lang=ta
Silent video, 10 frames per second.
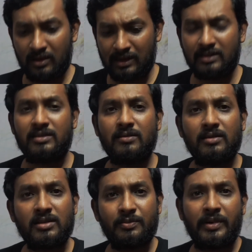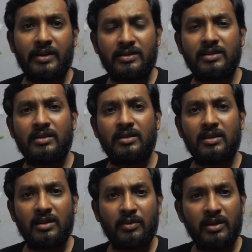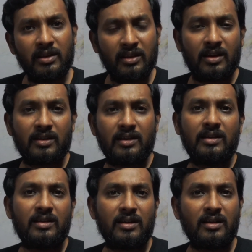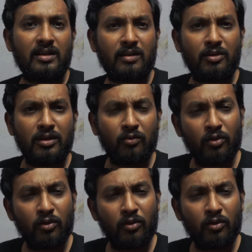லென்ஸ் வந்து ஷிப் ஆகிடுச்சு இந்த மாதிரி இந்த இடத்துல இருக்குன்ற மாதிரி